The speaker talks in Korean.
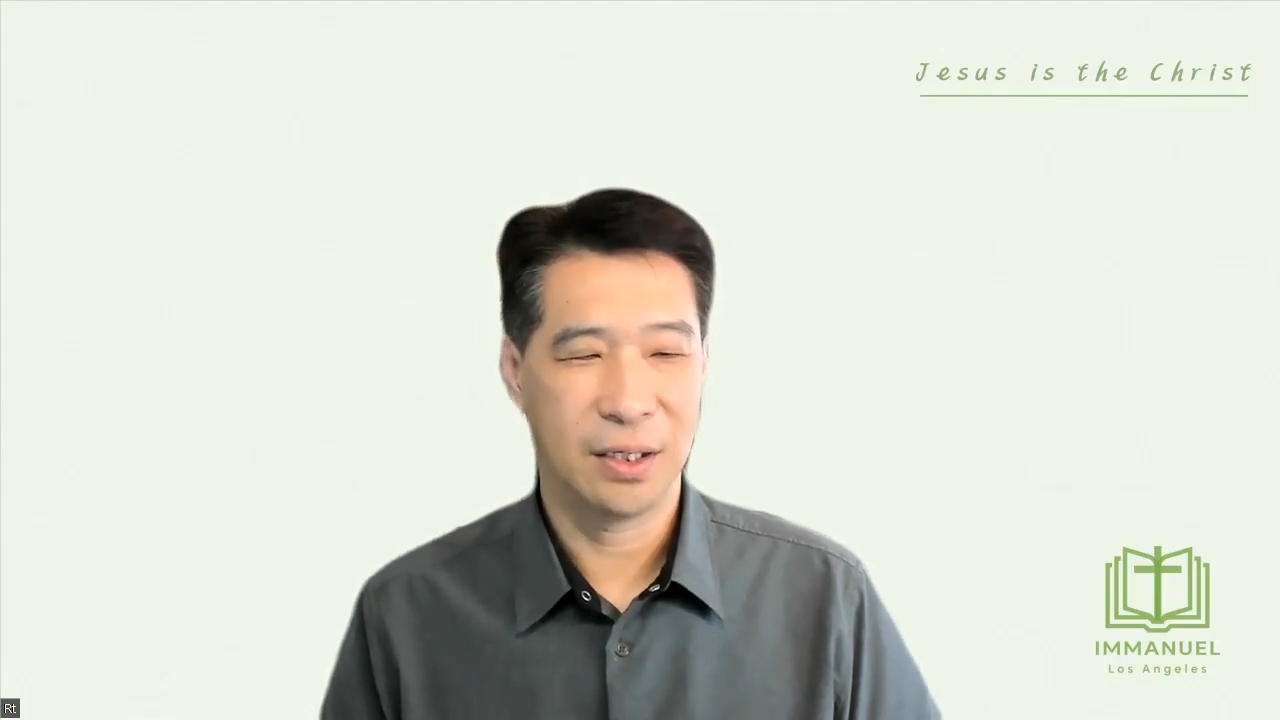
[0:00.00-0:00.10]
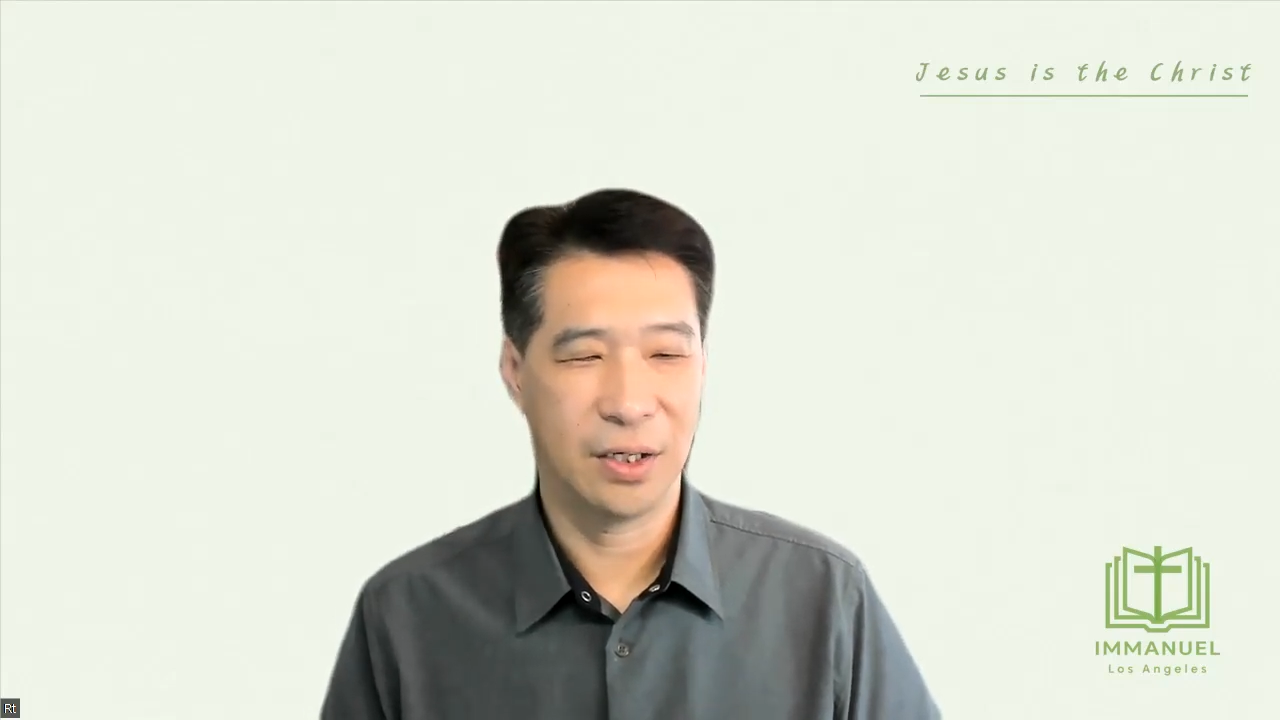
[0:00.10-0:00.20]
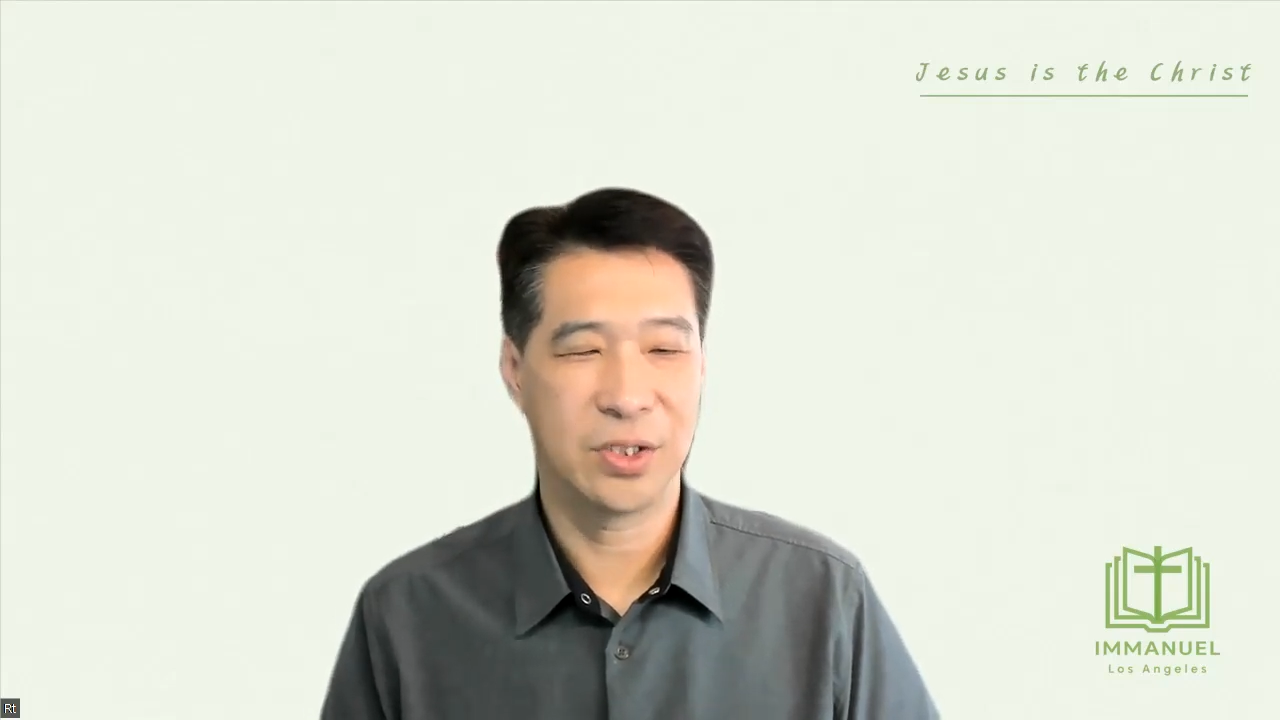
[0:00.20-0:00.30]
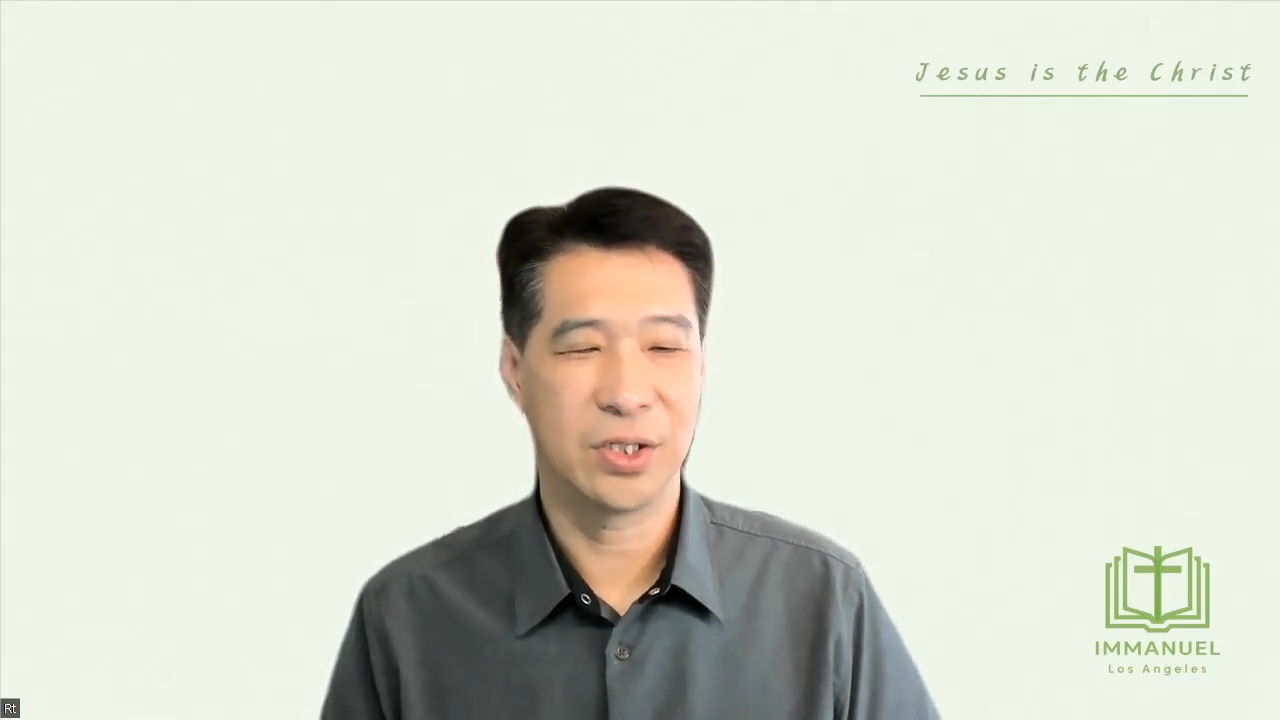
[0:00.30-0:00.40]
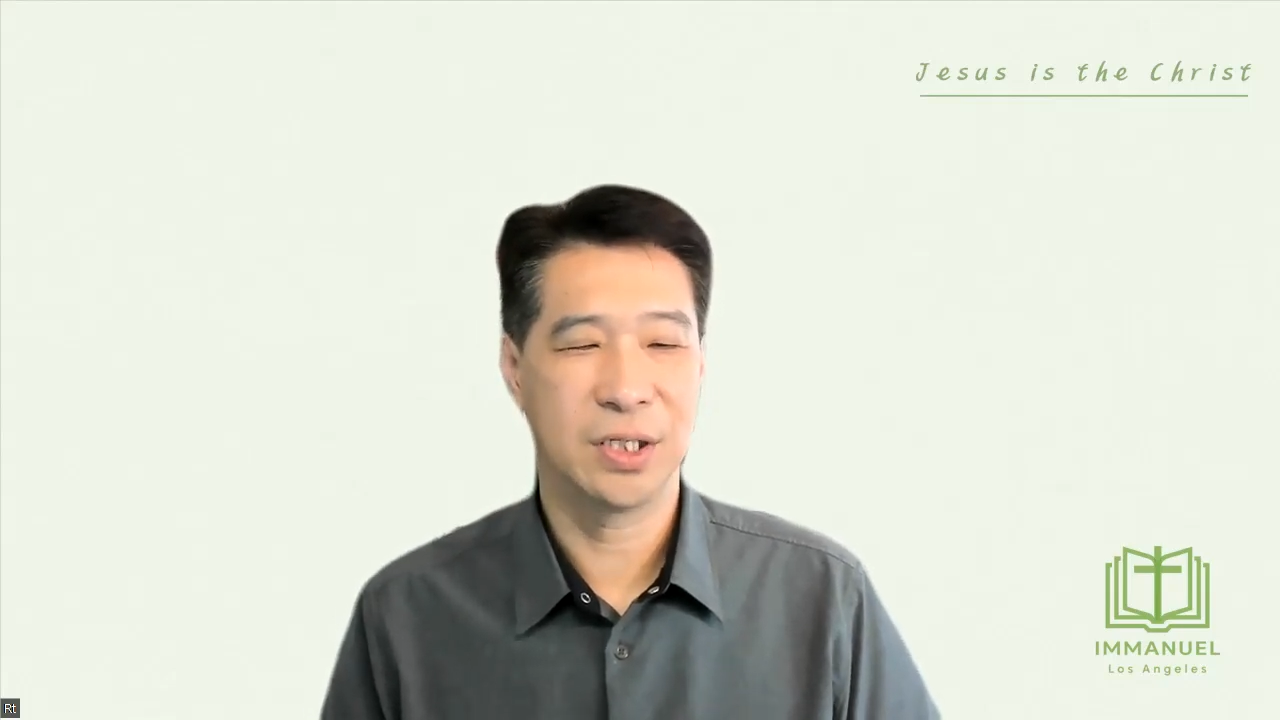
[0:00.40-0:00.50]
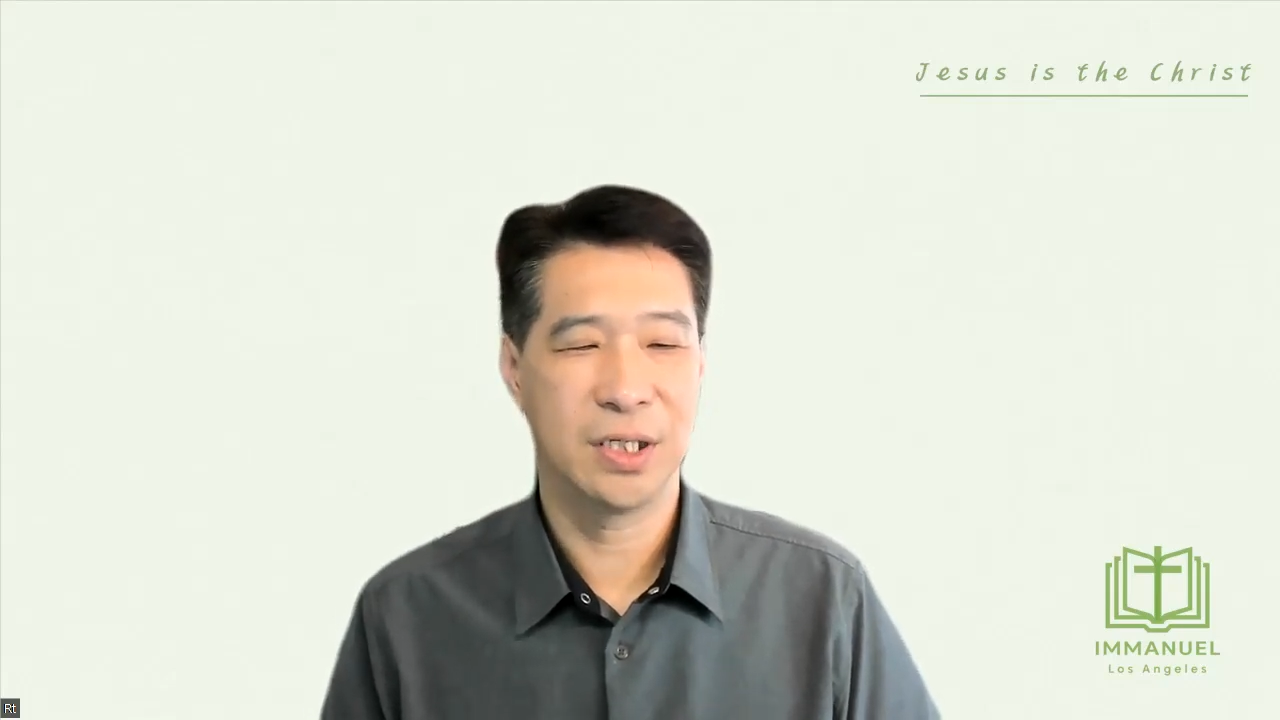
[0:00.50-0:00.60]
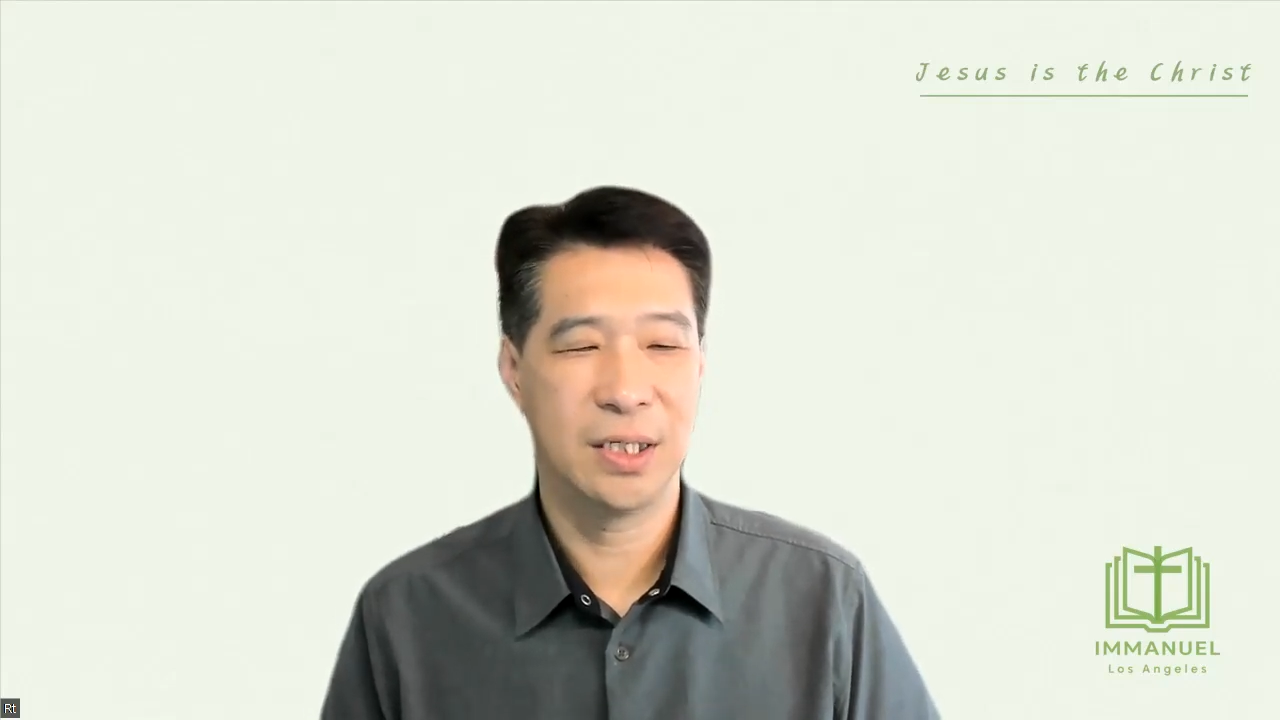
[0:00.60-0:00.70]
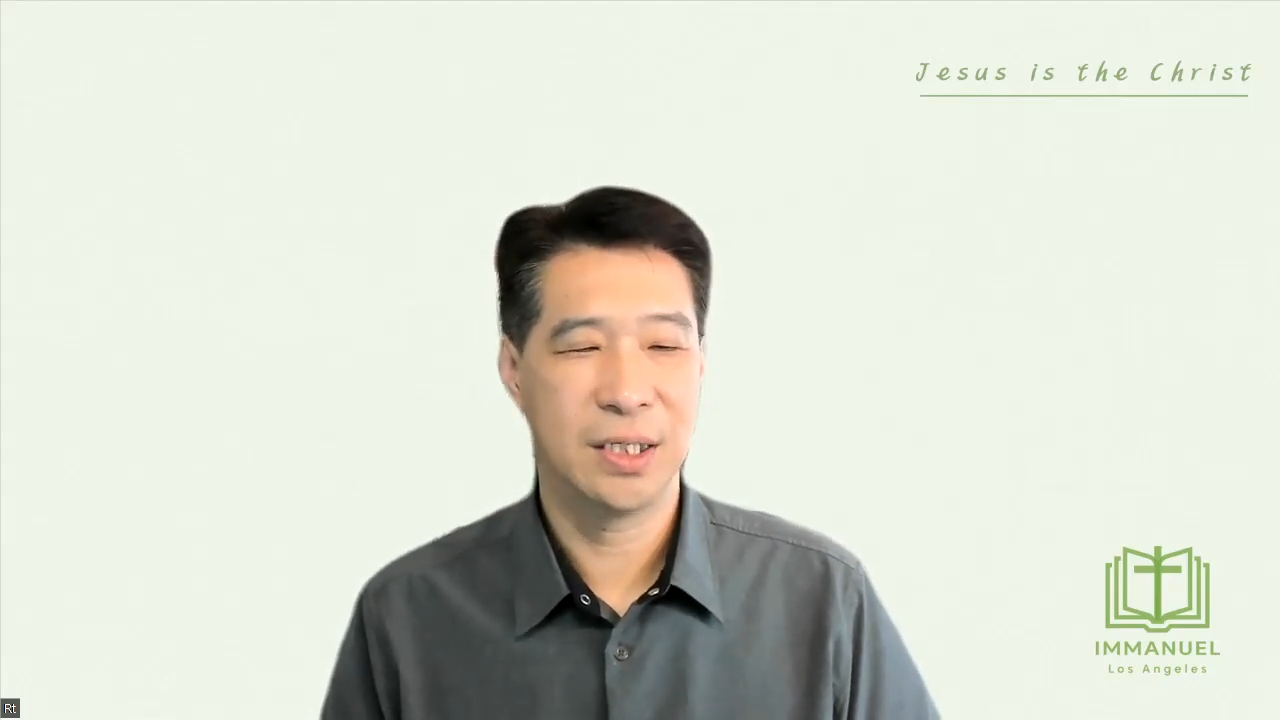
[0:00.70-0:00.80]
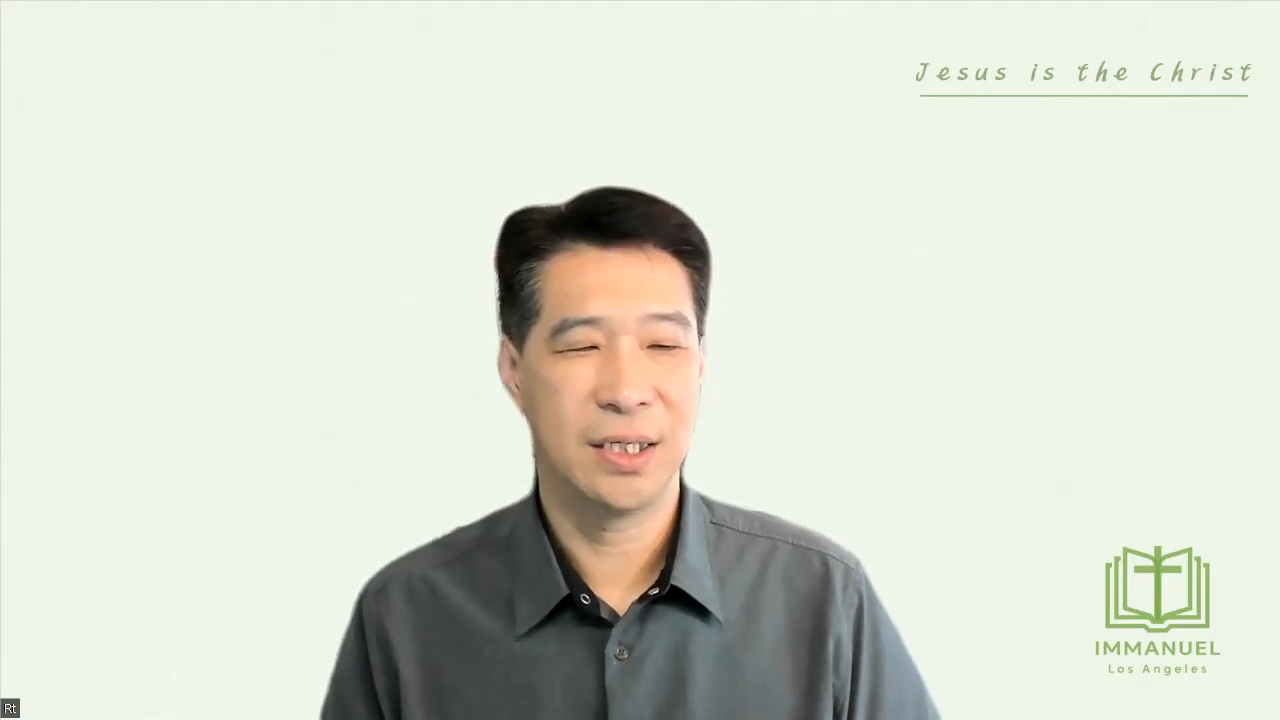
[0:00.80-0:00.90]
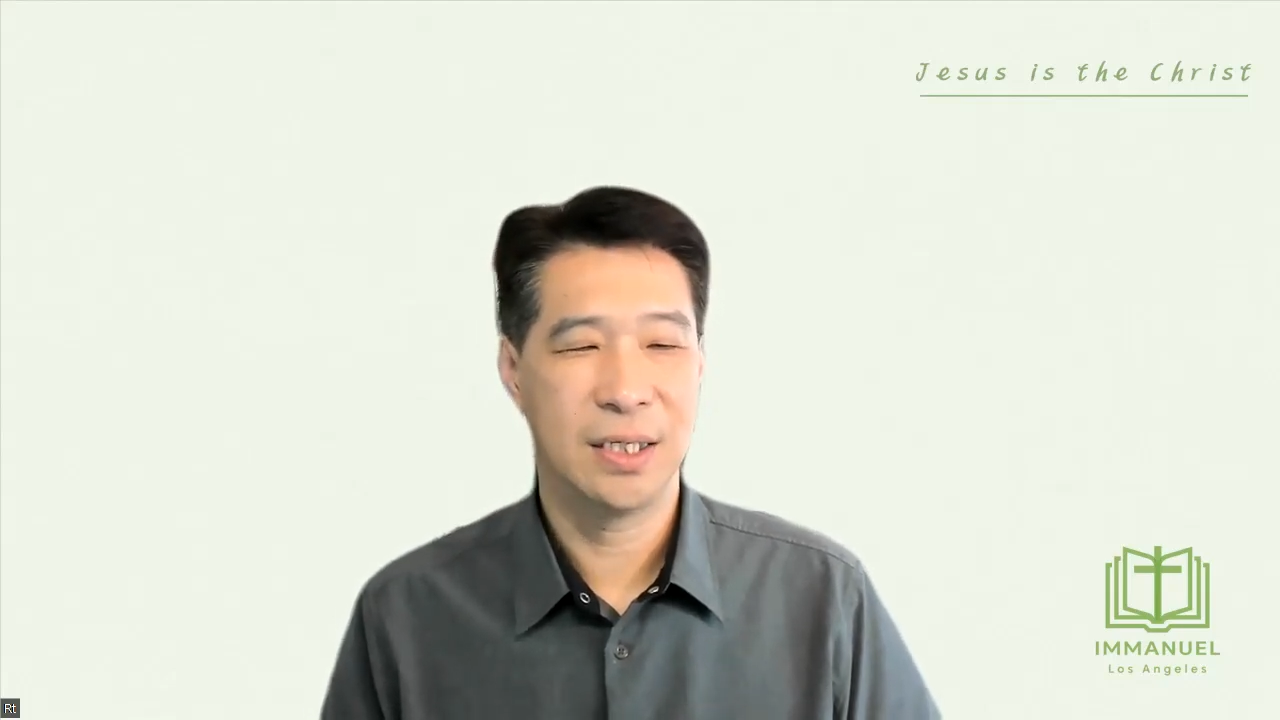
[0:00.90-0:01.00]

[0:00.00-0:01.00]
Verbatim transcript: 여전히